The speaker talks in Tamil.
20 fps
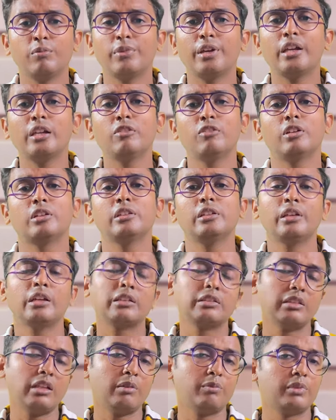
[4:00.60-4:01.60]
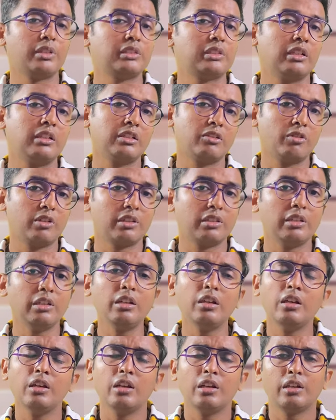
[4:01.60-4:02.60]
மெயில் வருது எக்ஸாம் ரிசல்ட் வருது
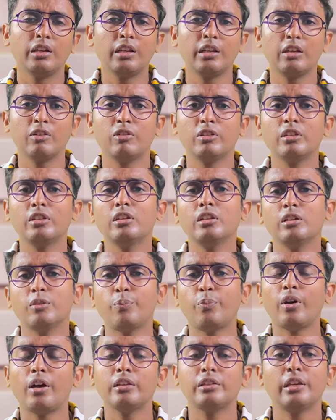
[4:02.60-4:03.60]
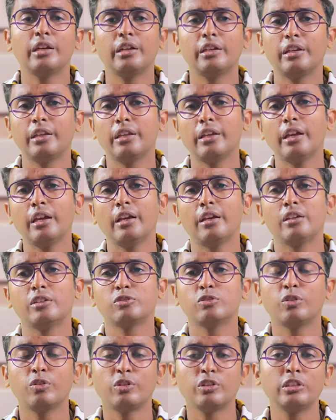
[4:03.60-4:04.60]
நீங்கள் வந்து பாஸ் ஆகிட்டீங்க
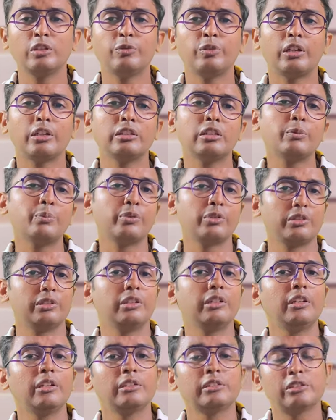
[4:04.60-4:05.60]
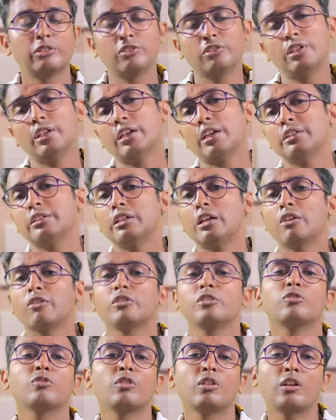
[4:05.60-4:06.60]
ஸோ வந்து ஃபர்தர் ப்ரொசீடிங்ஸ் வந்து எங்கள் ஹெச்ஆர்
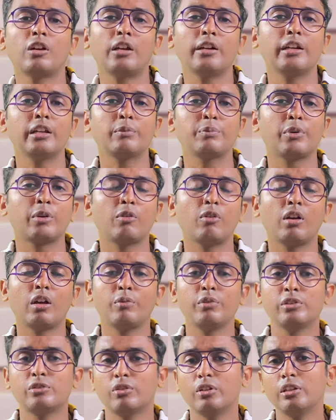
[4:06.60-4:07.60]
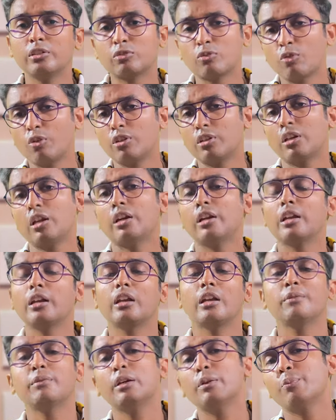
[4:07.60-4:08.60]
வந்து உங்களை காண்டாக்ட் பண்ணுவாங்க அப்படின்னு சொல்லி ஸ்கோர் கார்டு
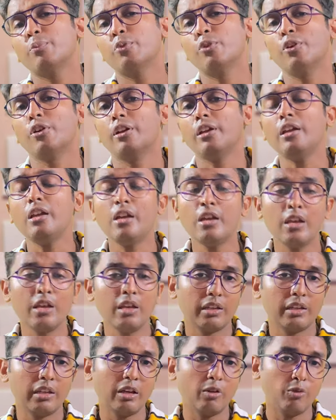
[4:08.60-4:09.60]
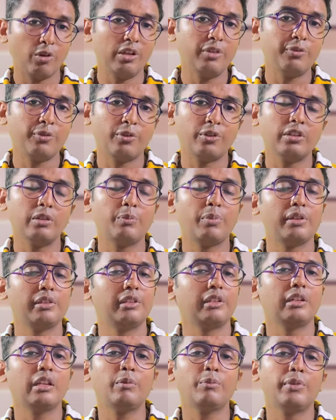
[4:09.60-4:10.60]
எல்லாமே போட்டு என் ஒய்ஃபுக்கு வந்து
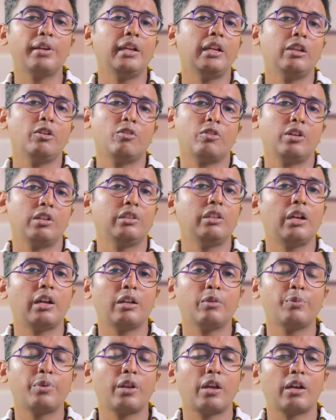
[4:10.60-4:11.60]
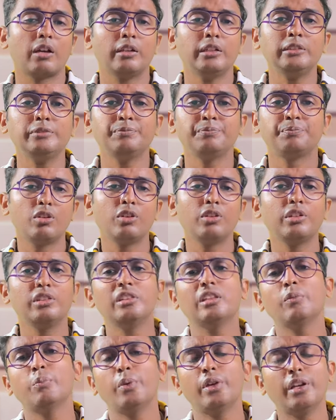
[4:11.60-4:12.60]
பார்த்திங்கன்னா மெயில் அவங்க வந்து அனுப்புகிறாங்க ஸோ
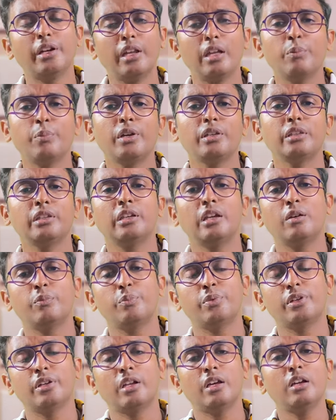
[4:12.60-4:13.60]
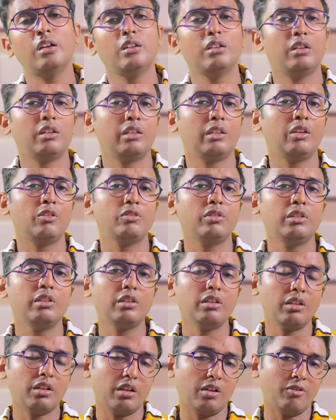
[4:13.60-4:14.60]
இந்த பீரியடே பார்த்திங்க அப்படின்னா அதாவது
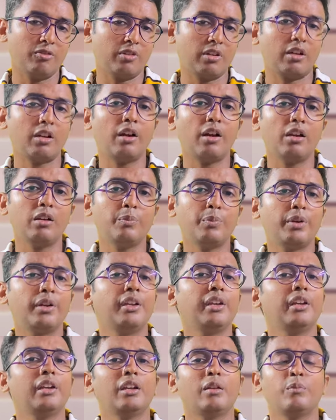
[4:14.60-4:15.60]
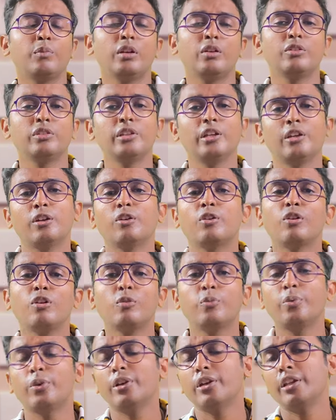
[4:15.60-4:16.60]
அவங்க கால் பண்ணி நம்மளை வந்து
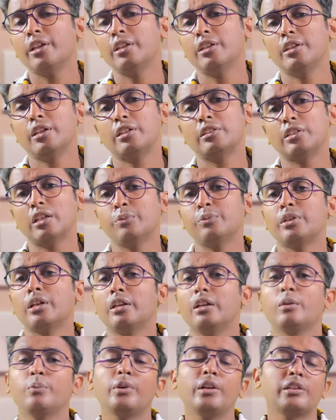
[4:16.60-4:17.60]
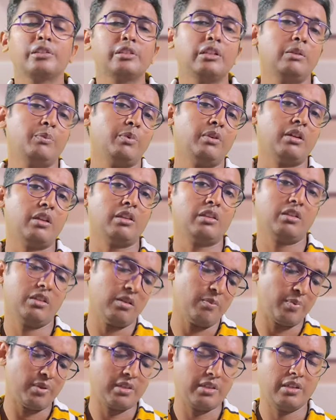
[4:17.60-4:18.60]
என்ரோல் பண்ணி எக்ஸாம்ஸ் கண்டக்ட் பண்ணி ரிசல்ட்
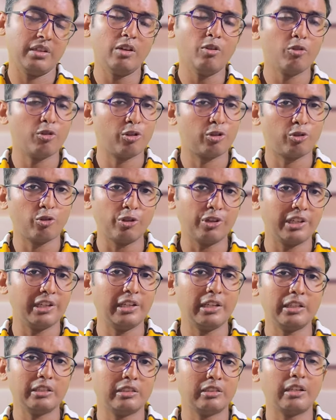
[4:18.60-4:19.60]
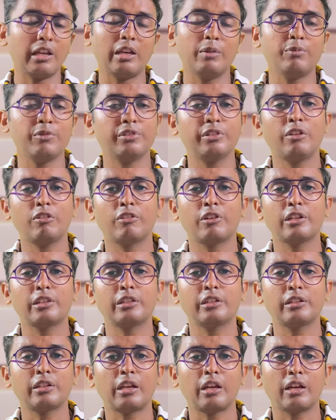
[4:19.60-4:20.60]
பண்ணுறதுக்கு பார்த்திங்கன்னா ஒரு டுவெண்ட்டி டேஸ் டைம் வந்து அவங்க
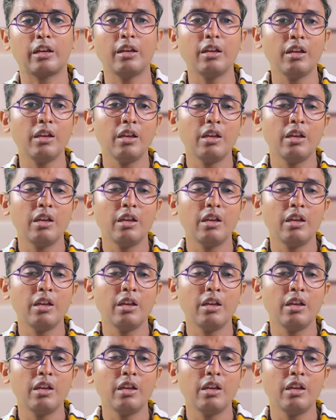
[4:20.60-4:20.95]
எடுத்துக்கிட்டாங்க